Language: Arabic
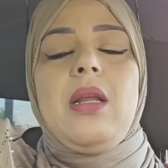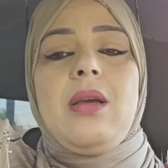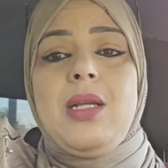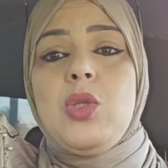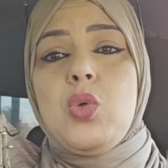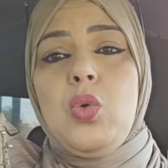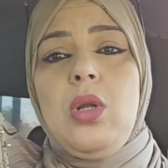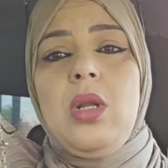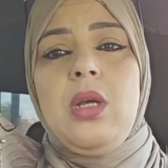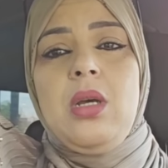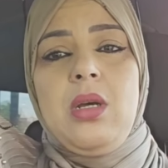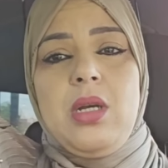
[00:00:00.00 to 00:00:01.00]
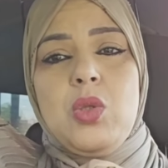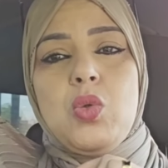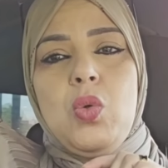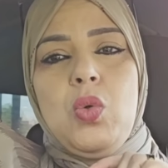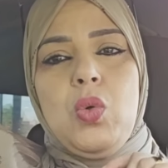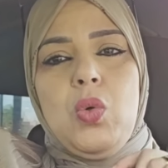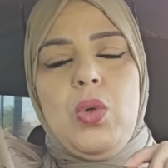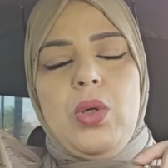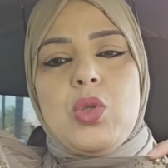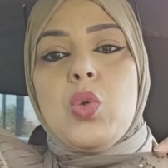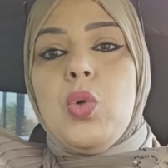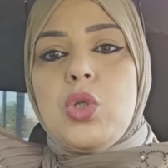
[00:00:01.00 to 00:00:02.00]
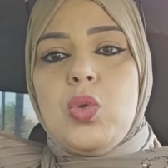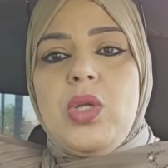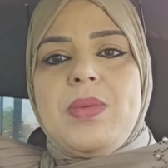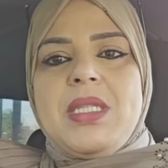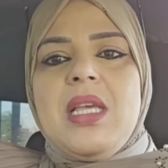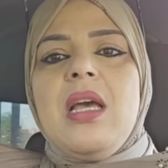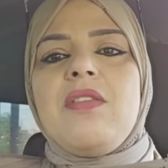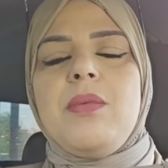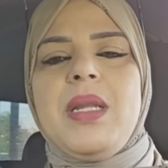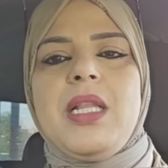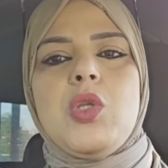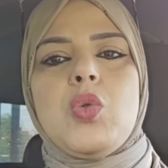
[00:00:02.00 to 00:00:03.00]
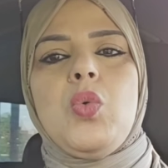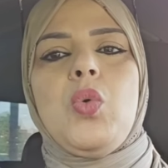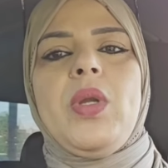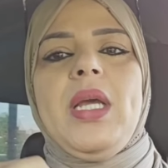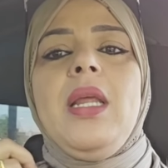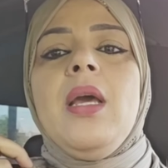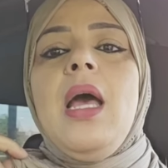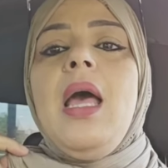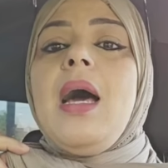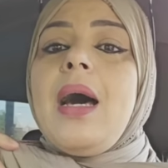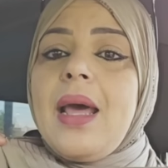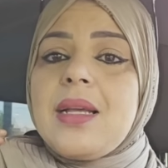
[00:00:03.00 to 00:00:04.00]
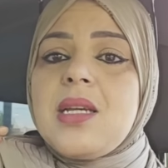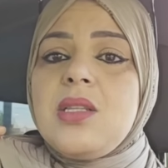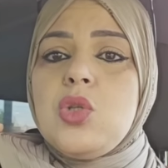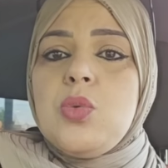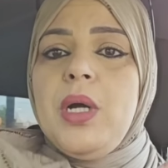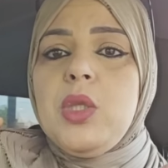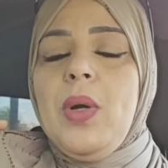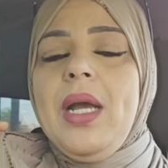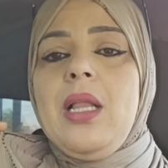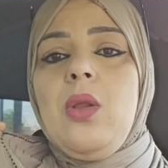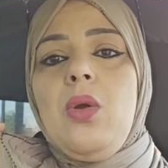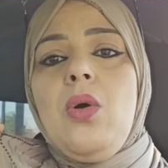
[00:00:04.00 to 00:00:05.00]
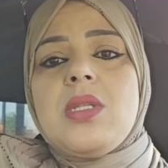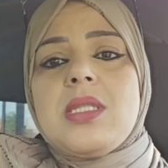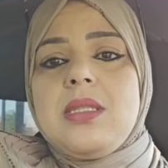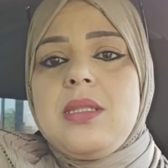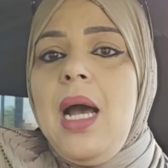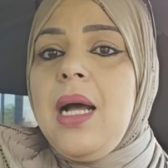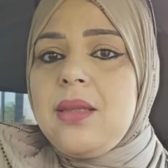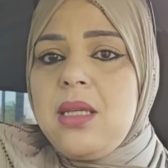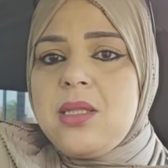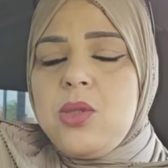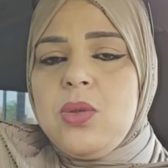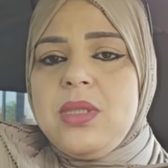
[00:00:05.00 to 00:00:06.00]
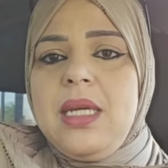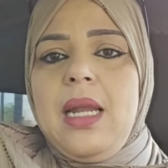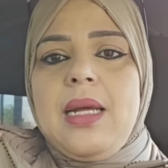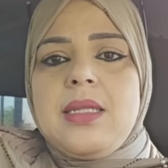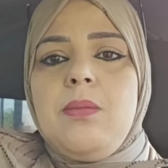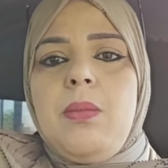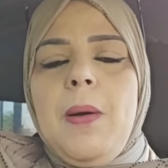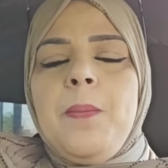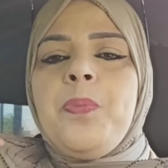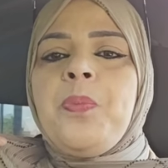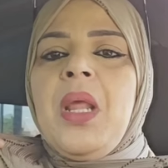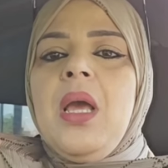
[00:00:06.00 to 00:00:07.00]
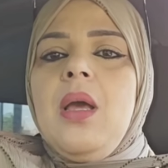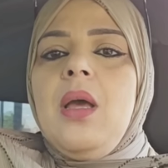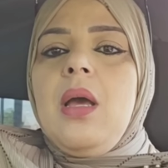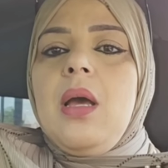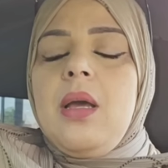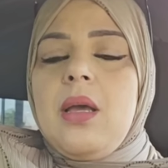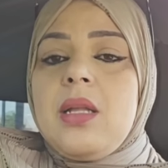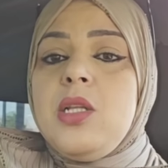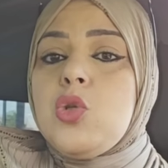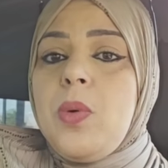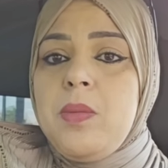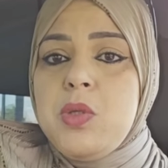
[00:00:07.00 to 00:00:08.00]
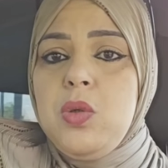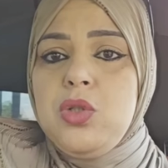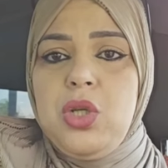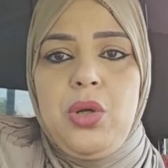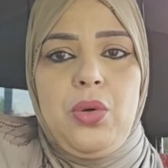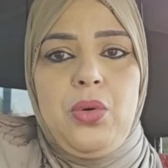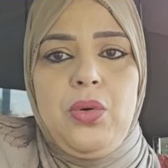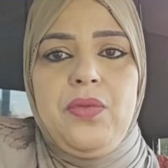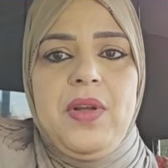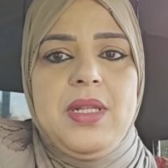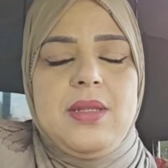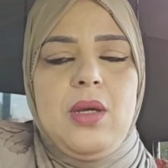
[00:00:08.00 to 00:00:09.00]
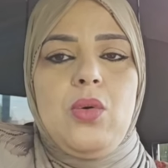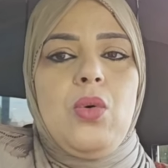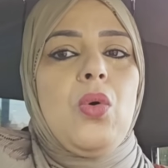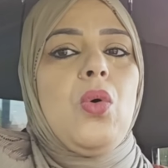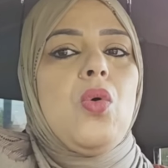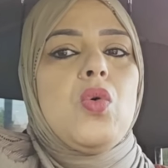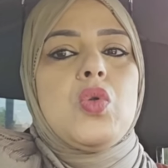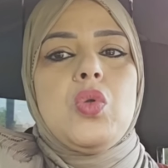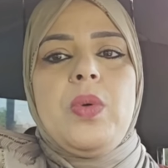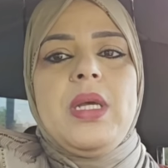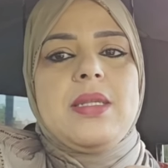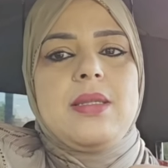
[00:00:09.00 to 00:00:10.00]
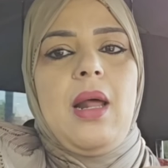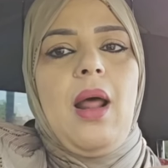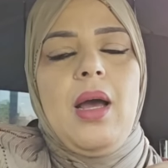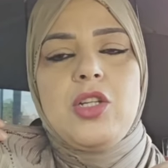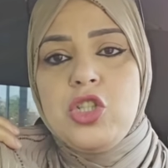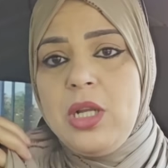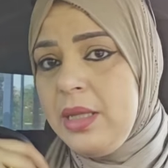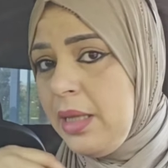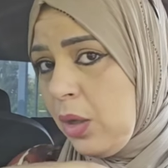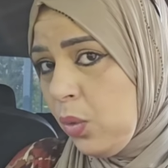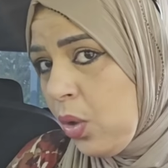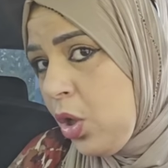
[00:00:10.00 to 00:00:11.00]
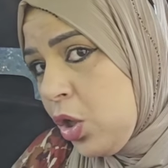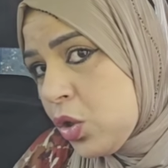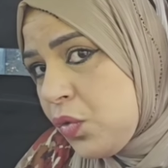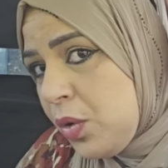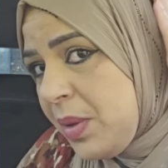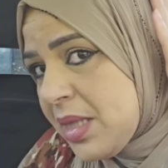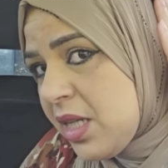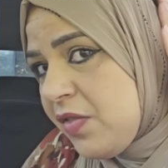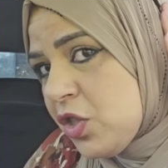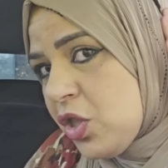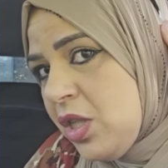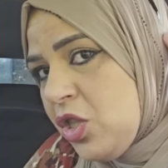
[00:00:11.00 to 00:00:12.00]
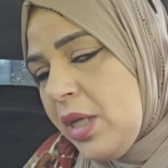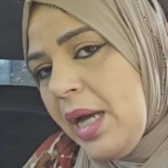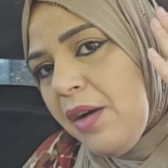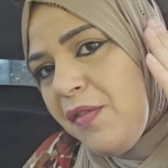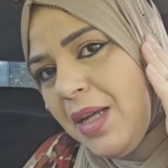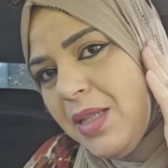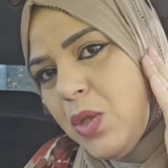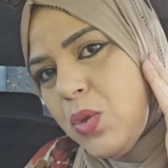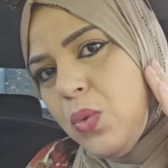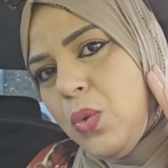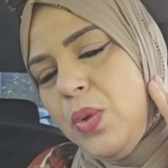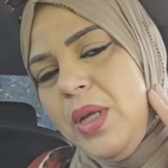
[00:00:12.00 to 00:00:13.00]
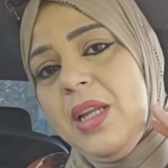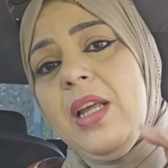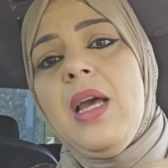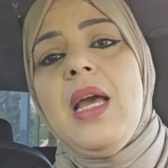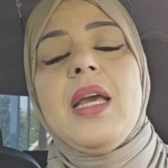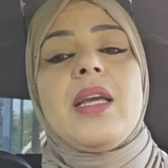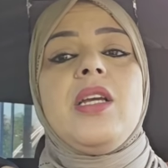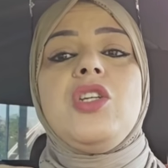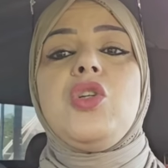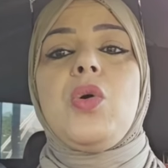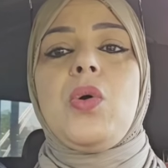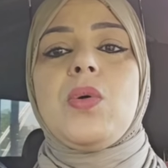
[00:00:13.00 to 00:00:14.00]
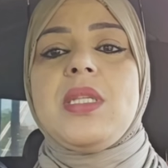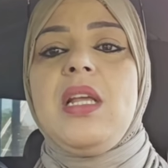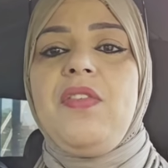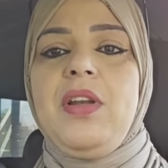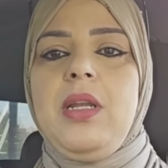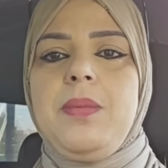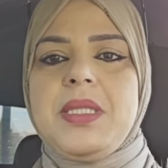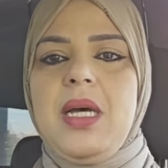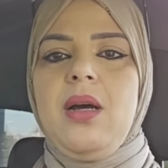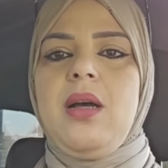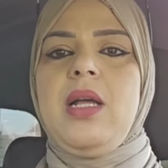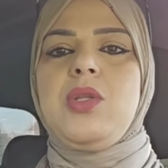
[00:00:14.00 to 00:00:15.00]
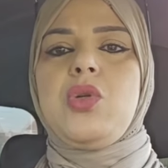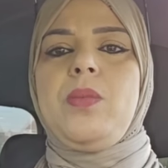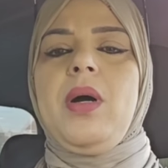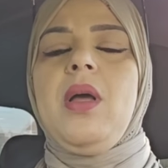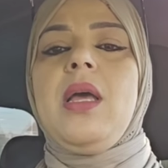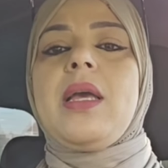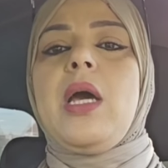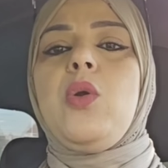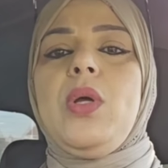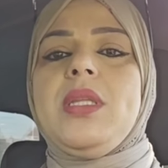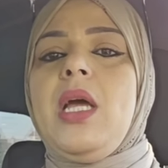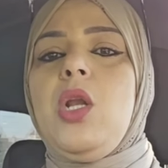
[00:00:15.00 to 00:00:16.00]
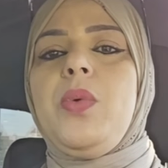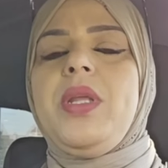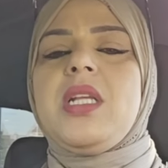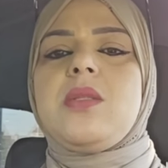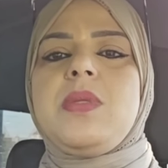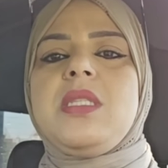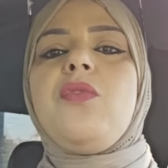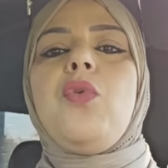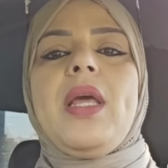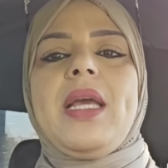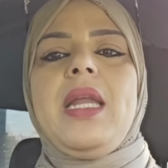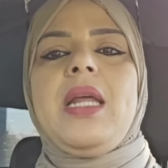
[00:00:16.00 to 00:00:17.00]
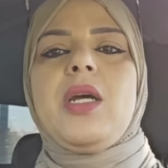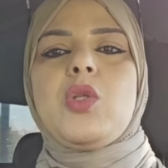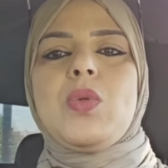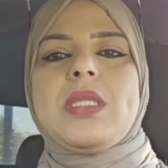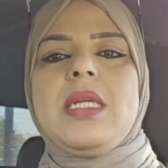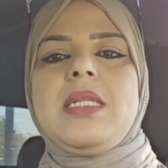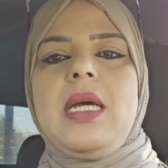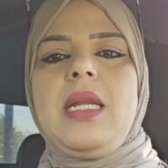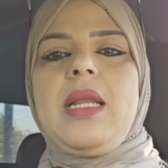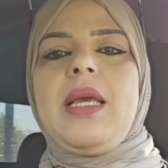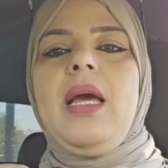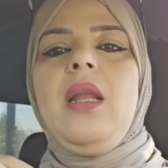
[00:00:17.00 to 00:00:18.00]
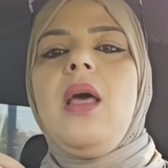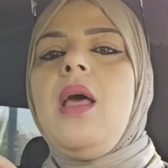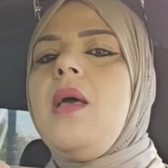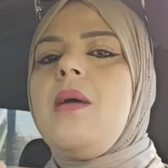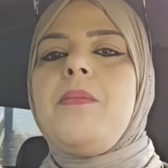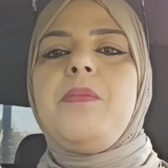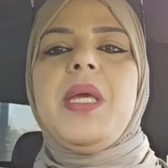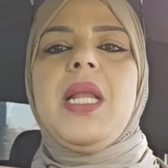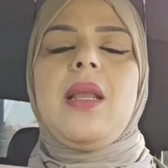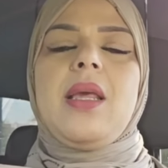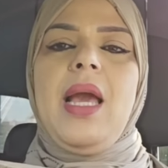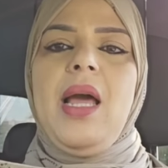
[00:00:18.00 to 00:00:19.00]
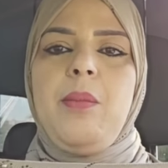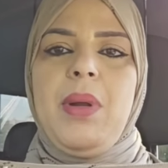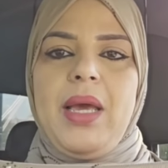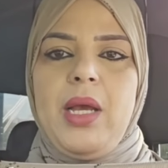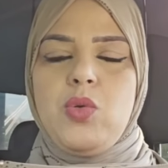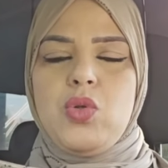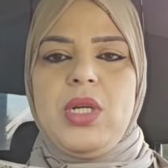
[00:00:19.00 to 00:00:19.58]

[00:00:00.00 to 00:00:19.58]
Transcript: كنتو كنتو سولتوني بزاف البنات اللي سولوني عليه راه كنت خديته مع واحد الاخت حاطه ستوند ديالها تما خديته ب 25 اورو 25 اورو زوين صراحه الشكل ديالو شوفوا البنات كيفاش كيجي انا عارفه غادي تسولوني عليه كيجي غوزيل في اللبسه هانتوما كانوا عندها اللوينات بزاف ولكن انا كنت على الكحل مي الكحل ما لقيتوش